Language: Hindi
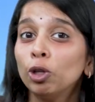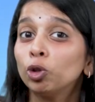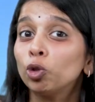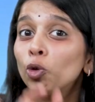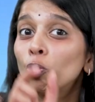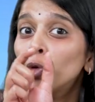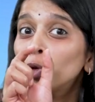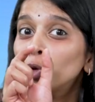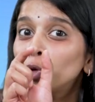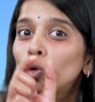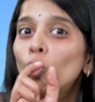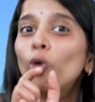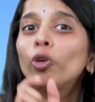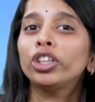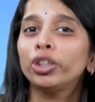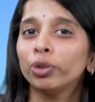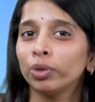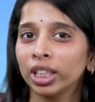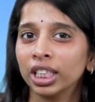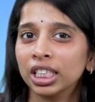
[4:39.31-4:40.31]
तो वो दो
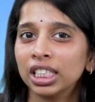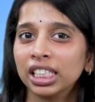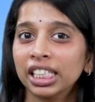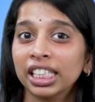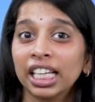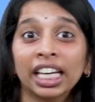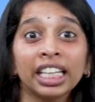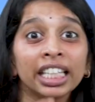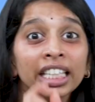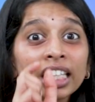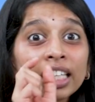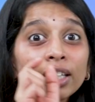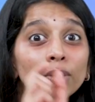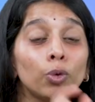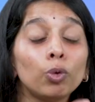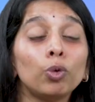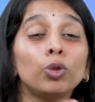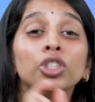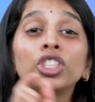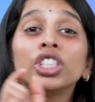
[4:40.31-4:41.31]
यूनिट्स यानी कि
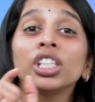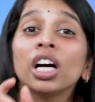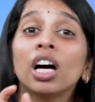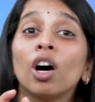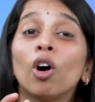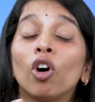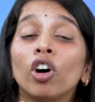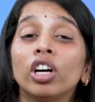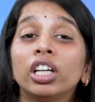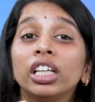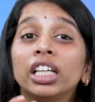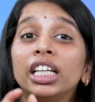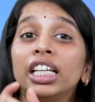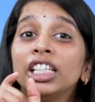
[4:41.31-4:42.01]
ऊर्जा और